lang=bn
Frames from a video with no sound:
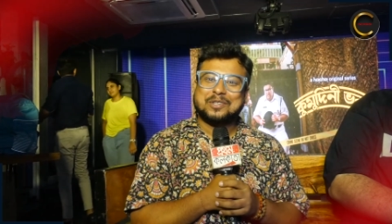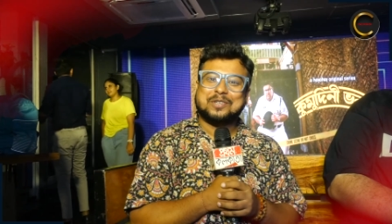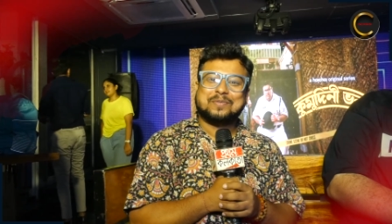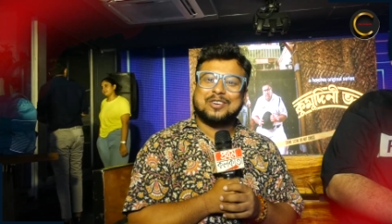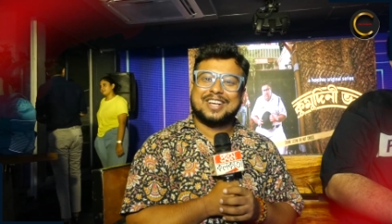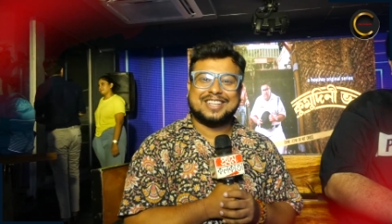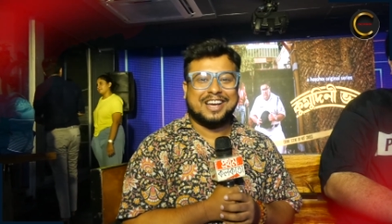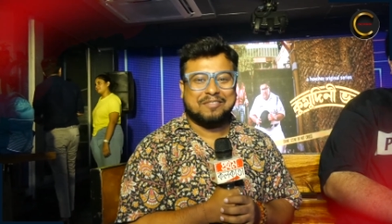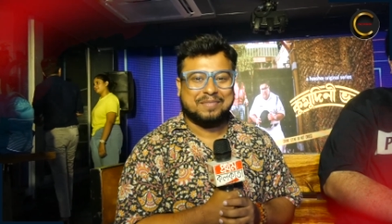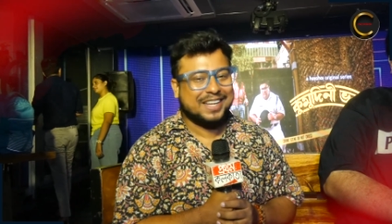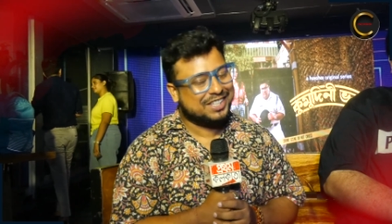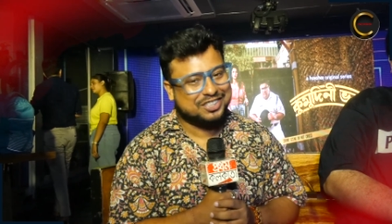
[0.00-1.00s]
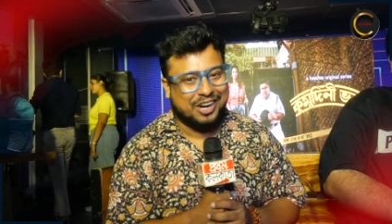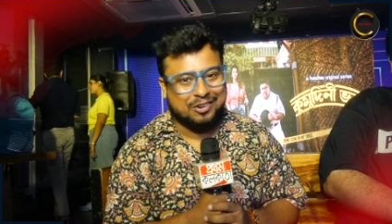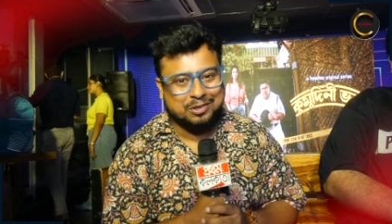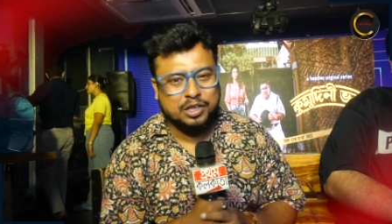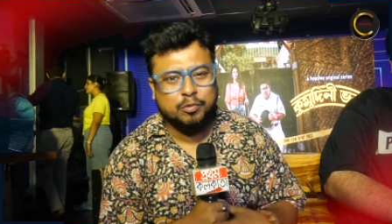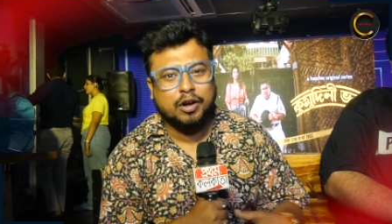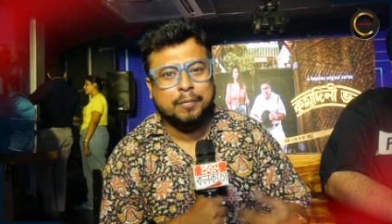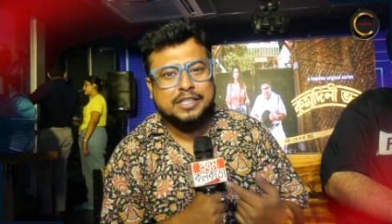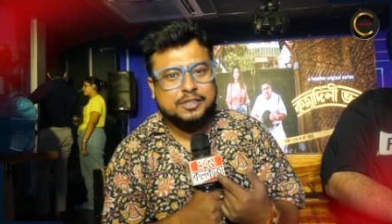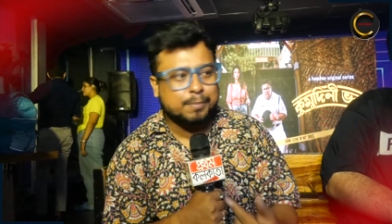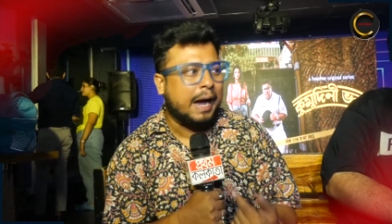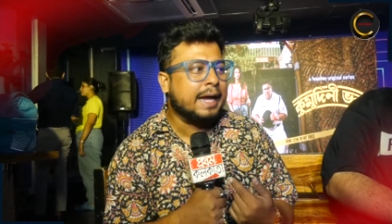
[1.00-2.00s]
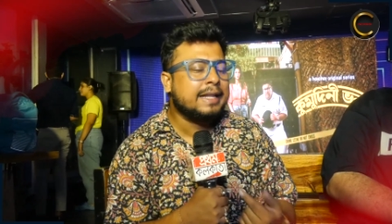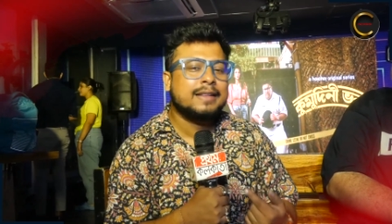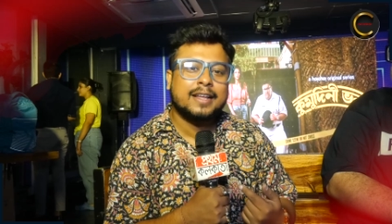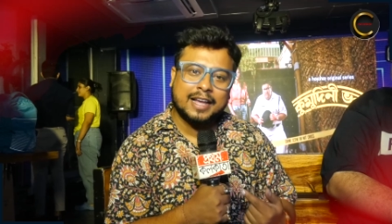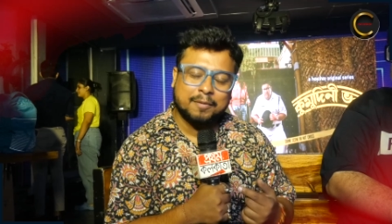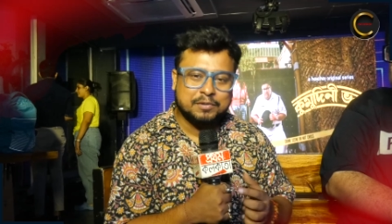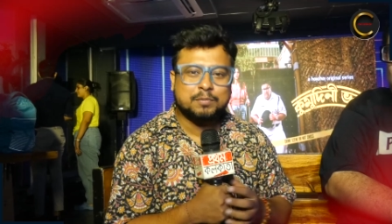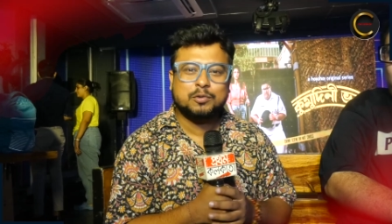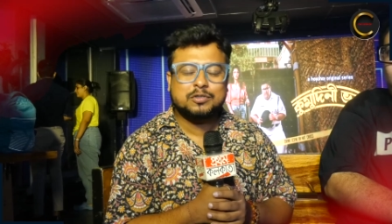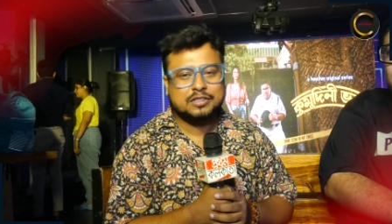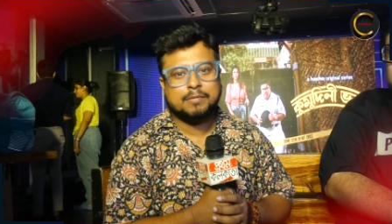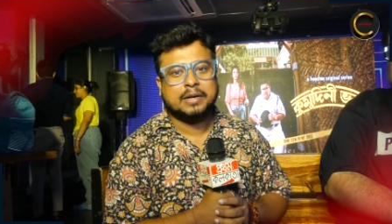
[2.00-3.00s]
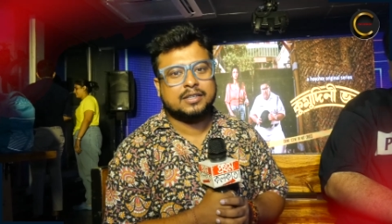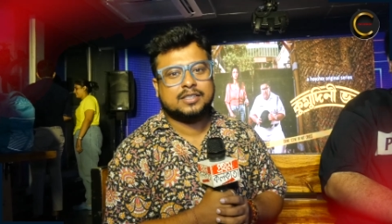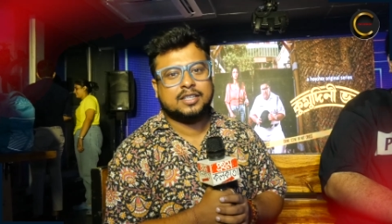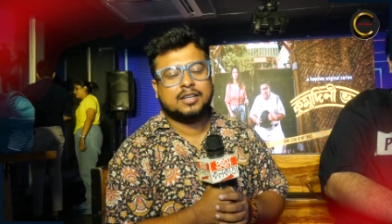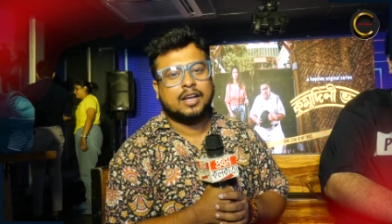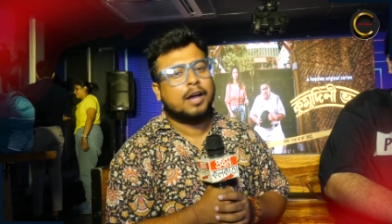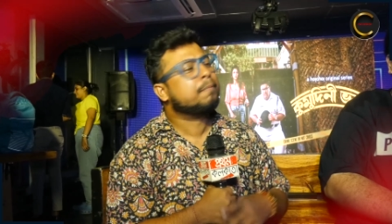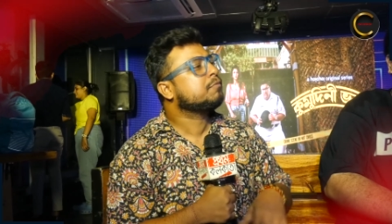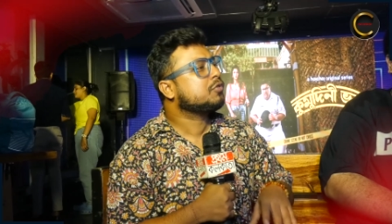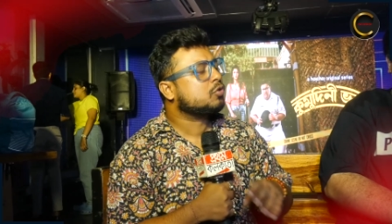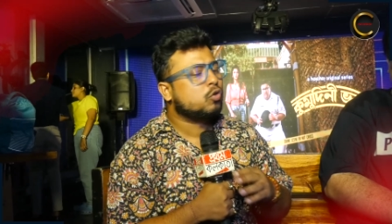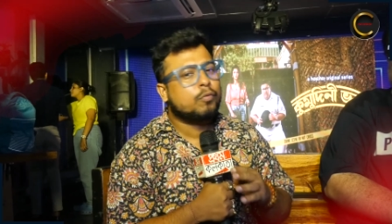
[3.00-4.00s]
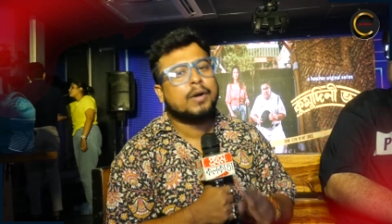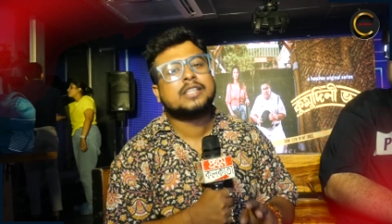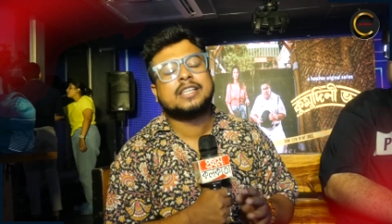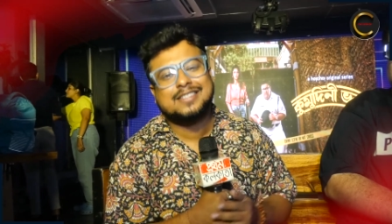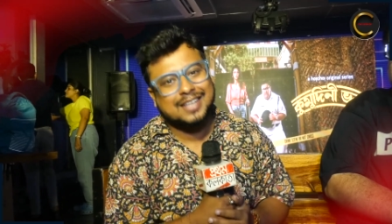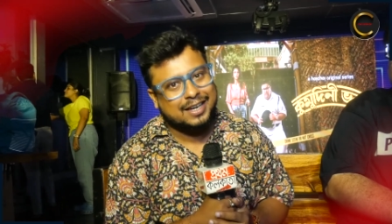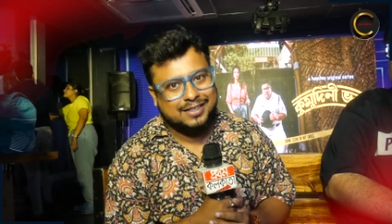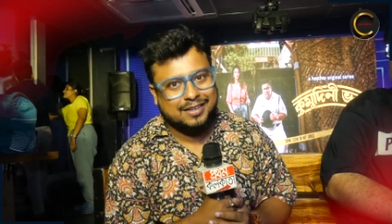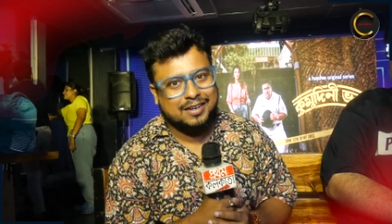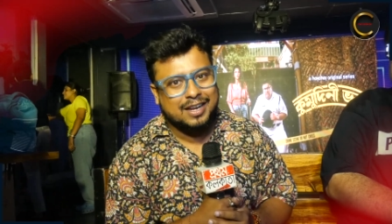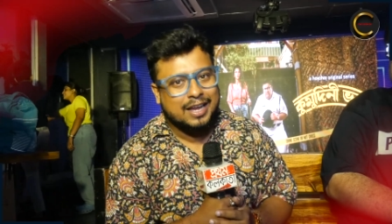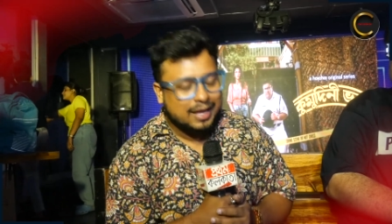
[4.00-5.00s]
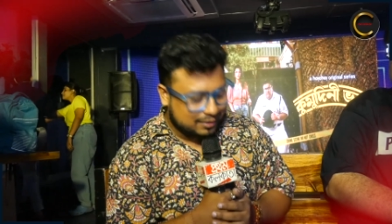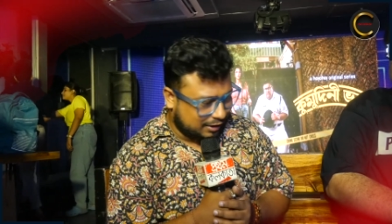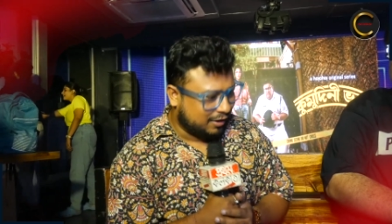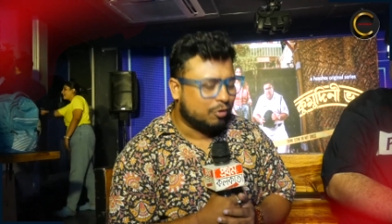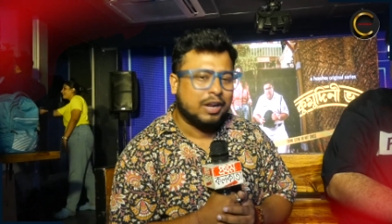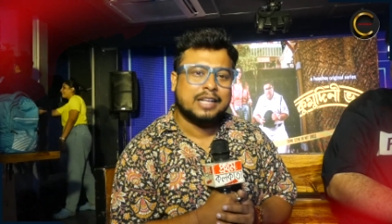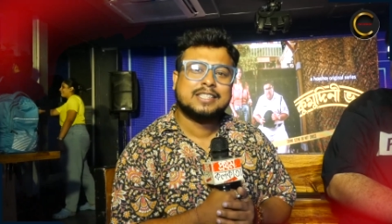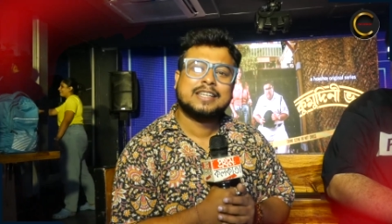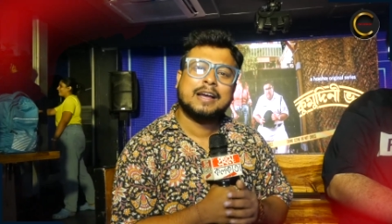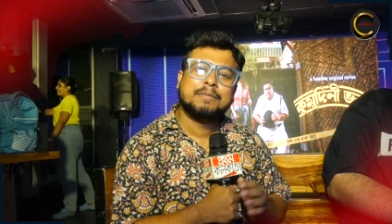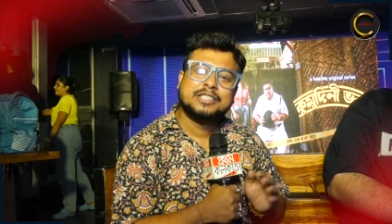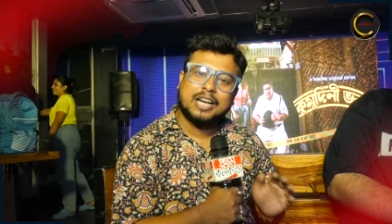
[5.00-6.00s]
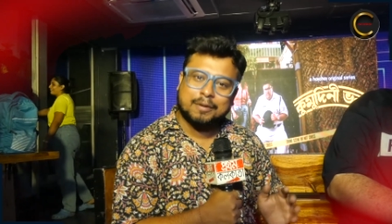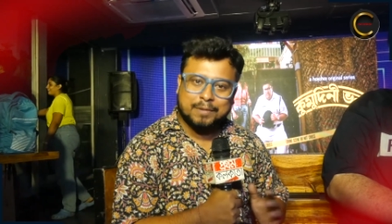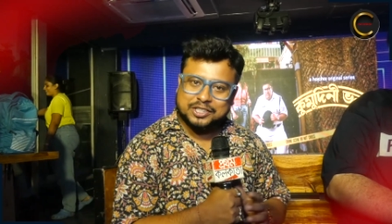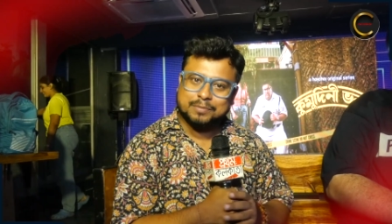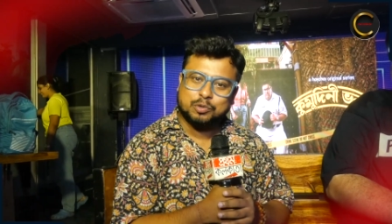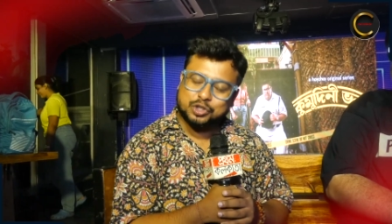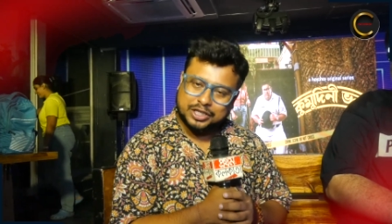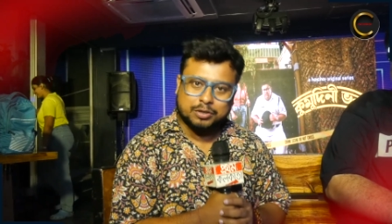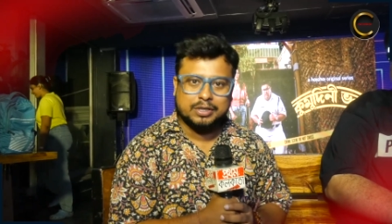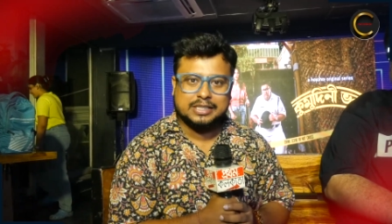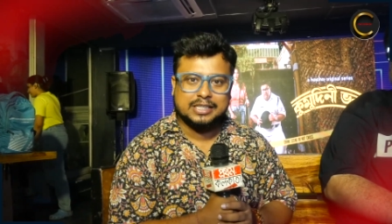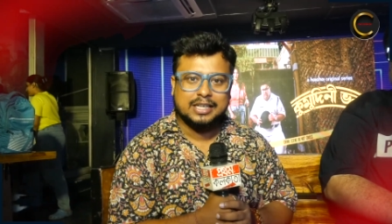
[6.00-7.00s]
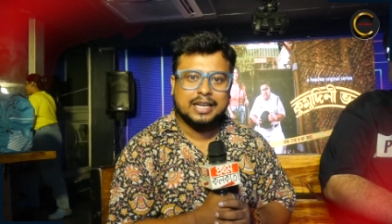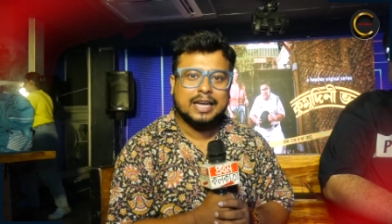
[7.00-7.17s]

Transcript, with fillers: প্রথম কলকাতায় আপনাকে স্বাগত এবং আমার স্মাইল দেখে আপনি বুঝতে পারছেন আই এম সো মাচ এক্সাইটেড তার কারণ আজকে আমি যার পাশে বসে রয়েছি